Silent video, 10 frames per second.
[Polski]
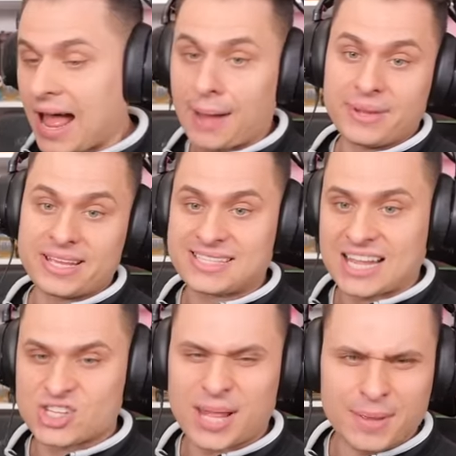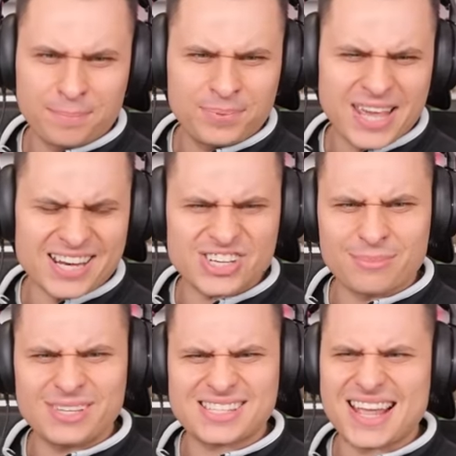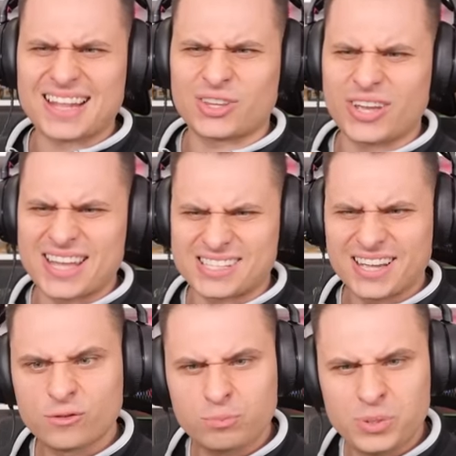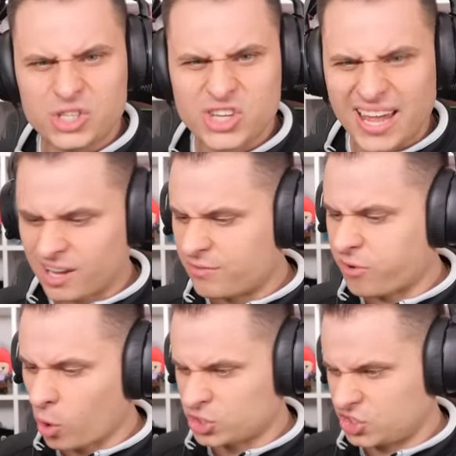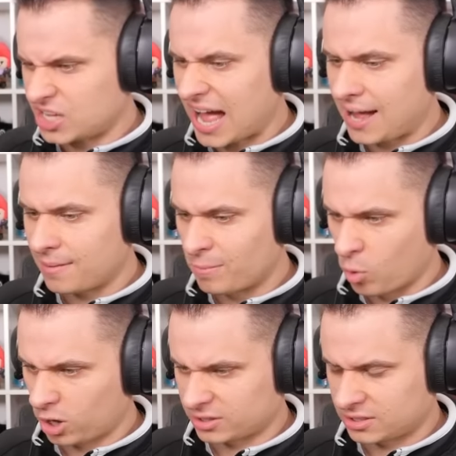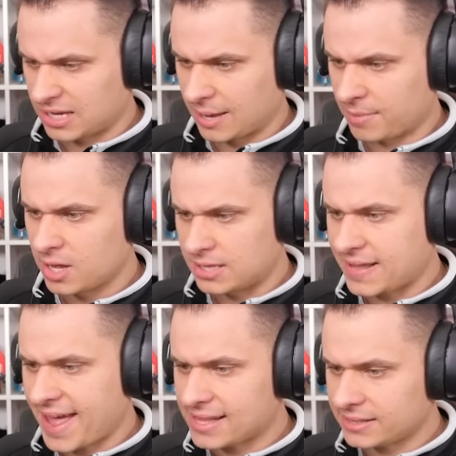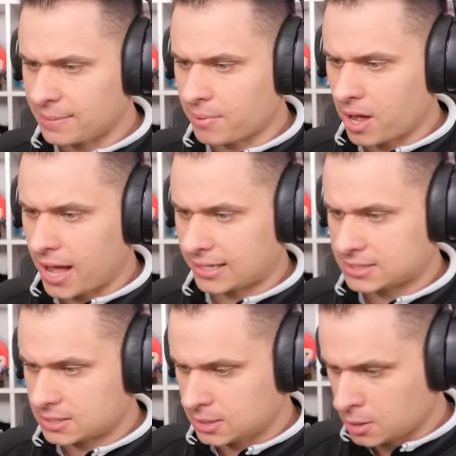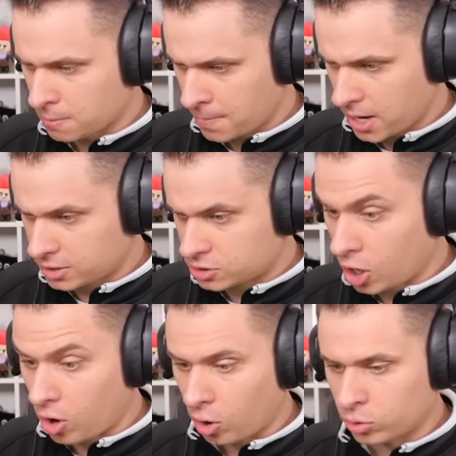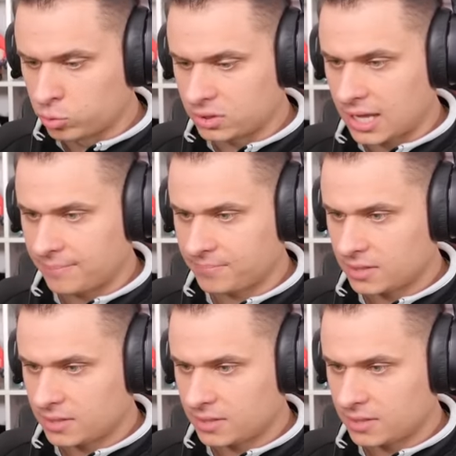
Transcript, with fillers: a my zaczynamy. Pierwsza misja to jest wbicie gwoździa łotkiem. Nail the box. I co? O kurde,